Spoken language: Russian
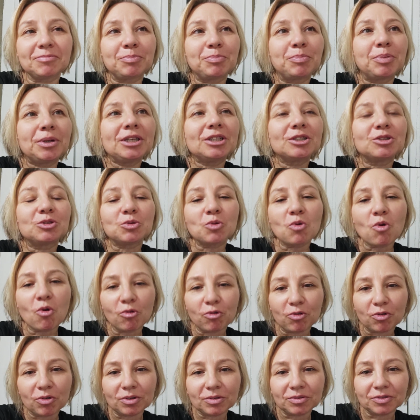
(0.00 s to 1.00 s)

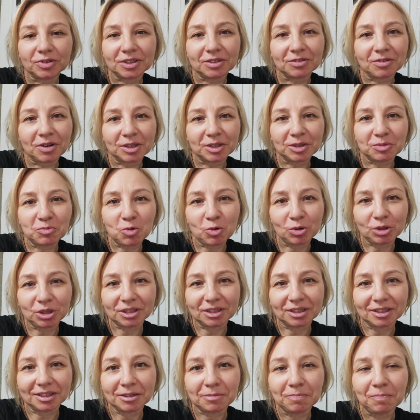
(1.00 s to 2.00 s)
призов
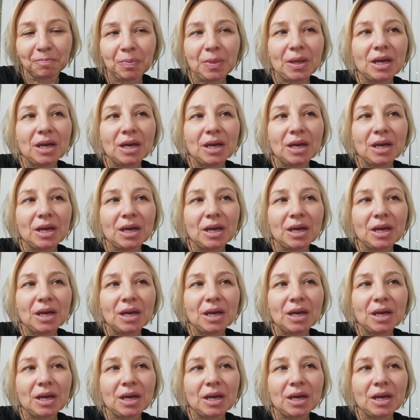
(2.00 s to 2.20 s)
всевозможных